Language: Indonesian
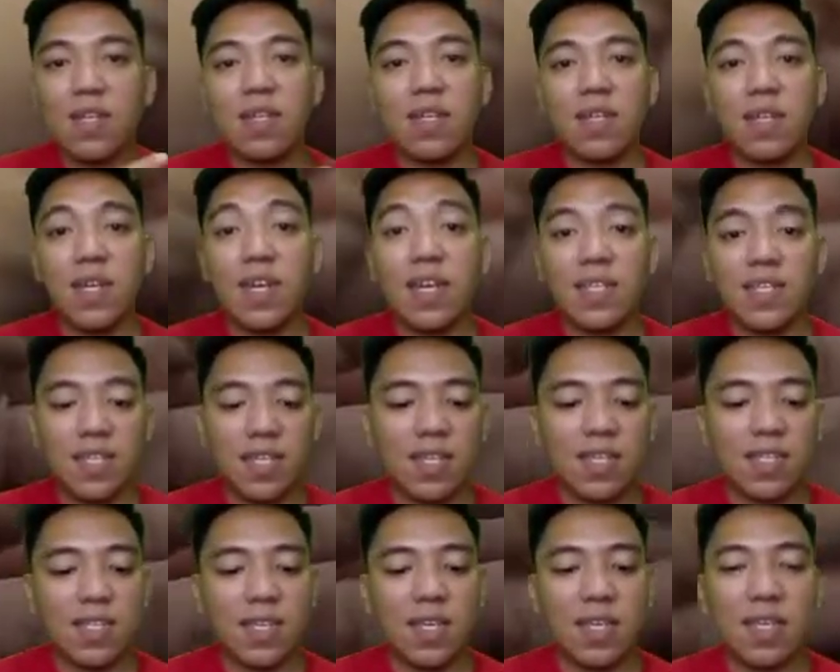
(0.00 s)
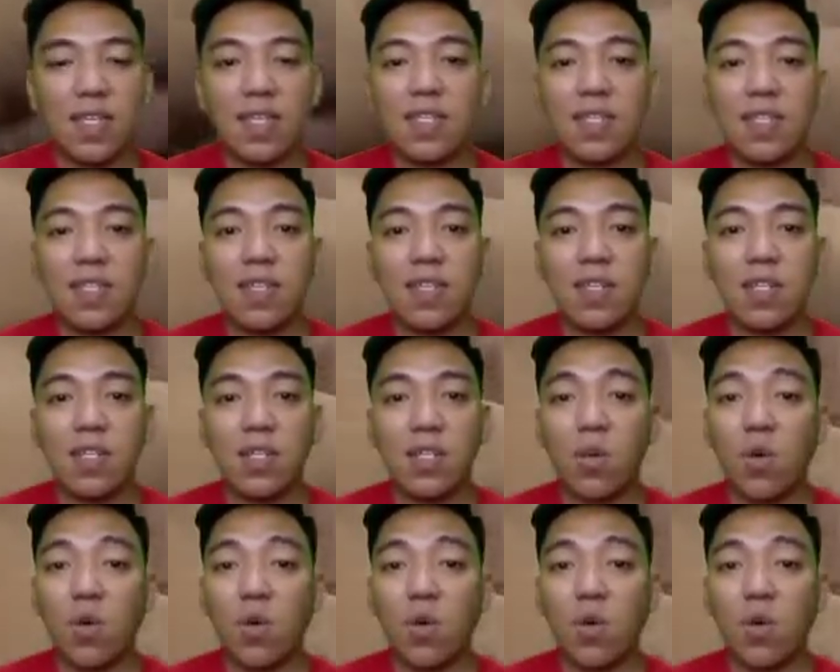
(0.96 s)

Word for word: nggesek sehingga terjadi